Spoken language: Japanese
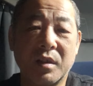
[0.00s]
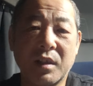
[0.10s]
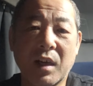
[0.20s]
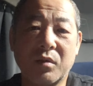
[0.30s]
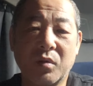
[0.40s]
しっ
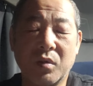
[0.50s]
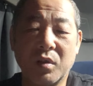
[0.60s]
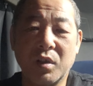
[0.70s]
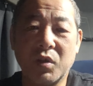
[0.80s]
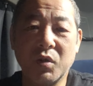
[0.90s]
かりと
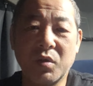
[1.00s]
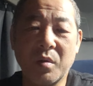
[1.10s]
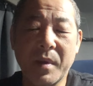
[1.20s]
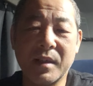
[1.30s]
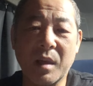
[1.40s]
給料
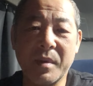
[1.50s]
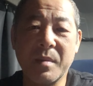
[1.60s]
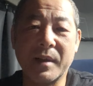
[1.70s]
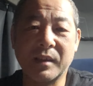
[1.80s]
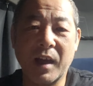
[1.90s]
明細見てます